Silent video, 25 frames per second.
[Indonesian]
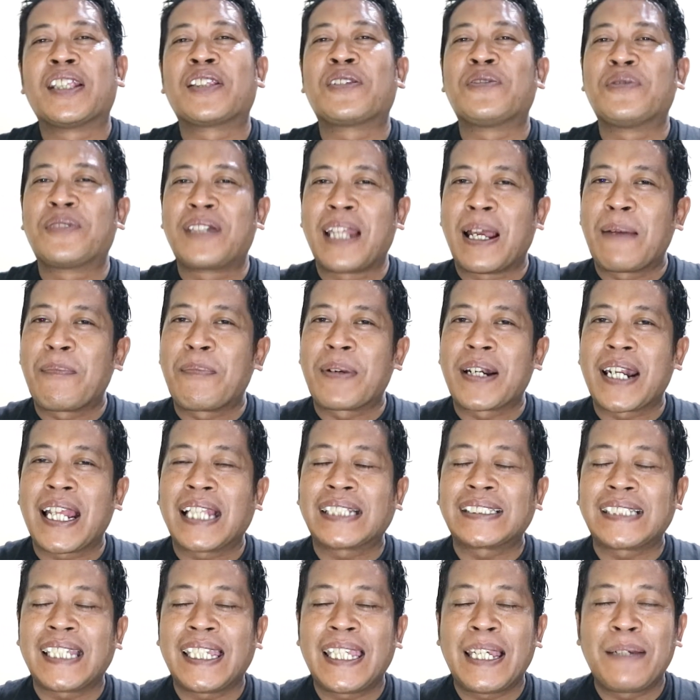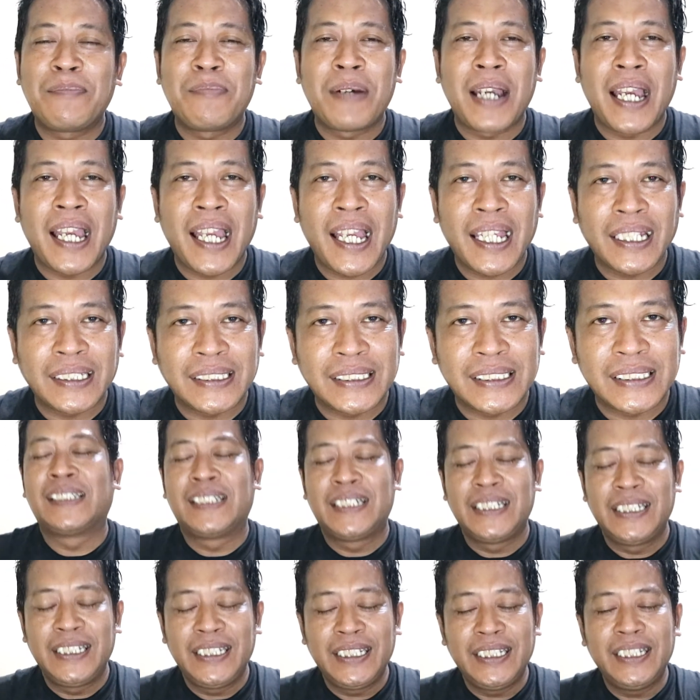Sudah pernah saya bahas
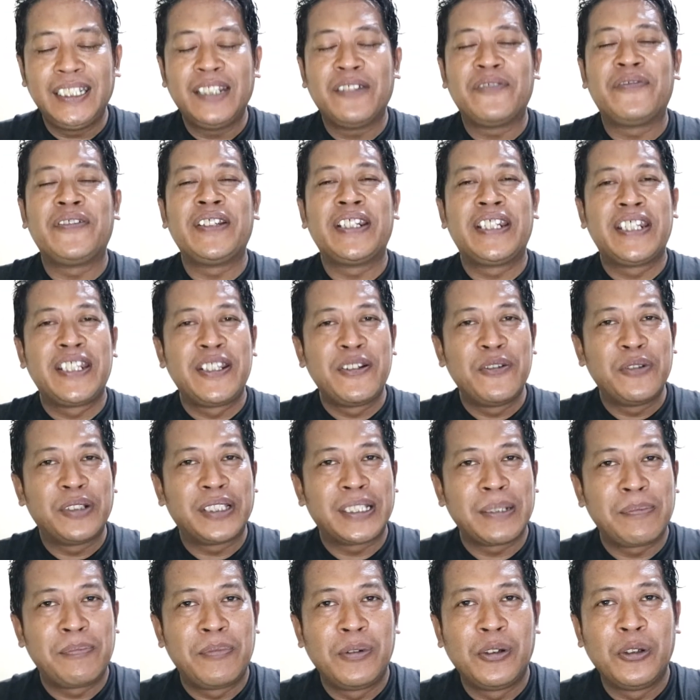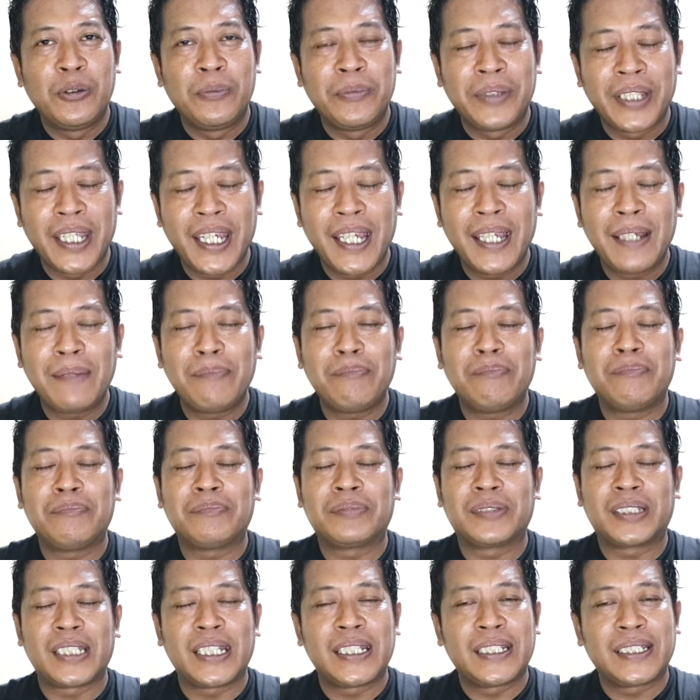di video sebelumnya
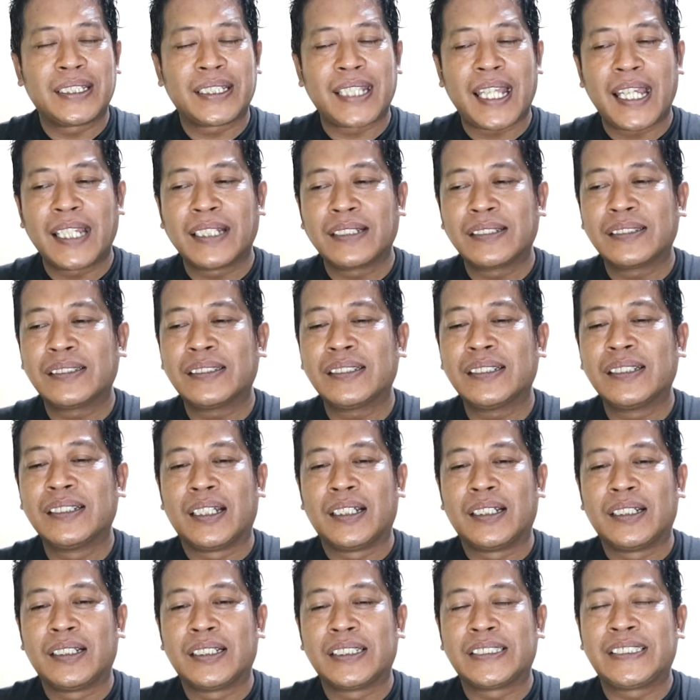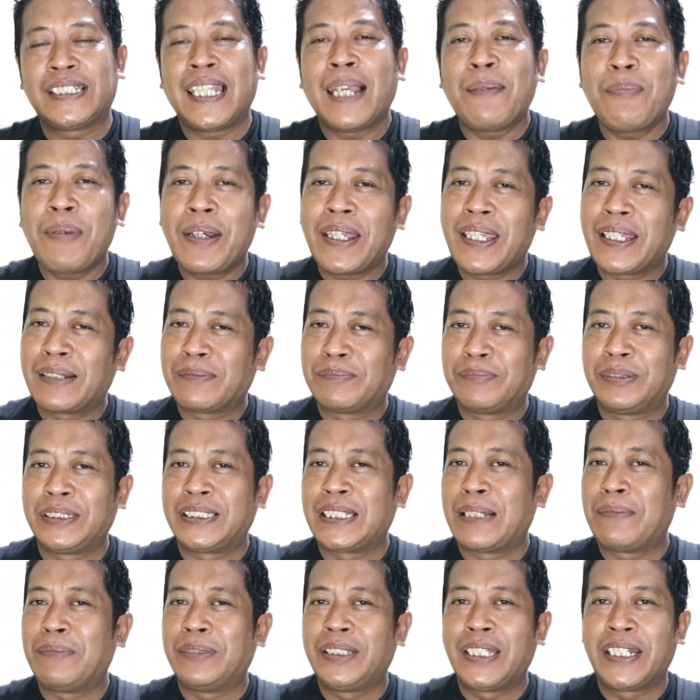tentang uh, siapa yang
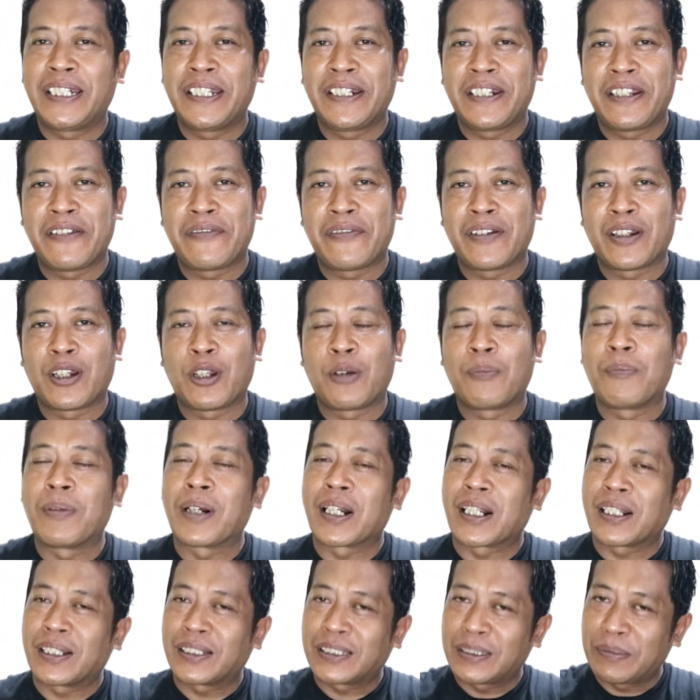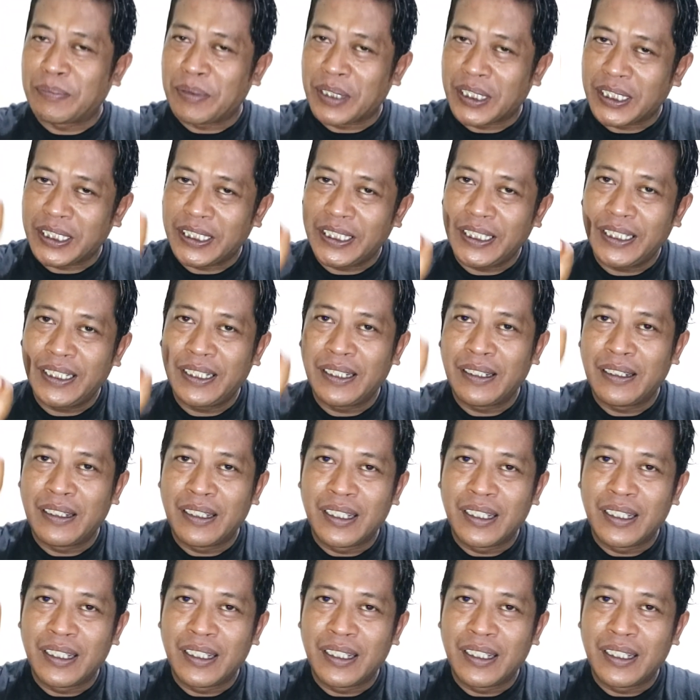bisa menjadi developer seperti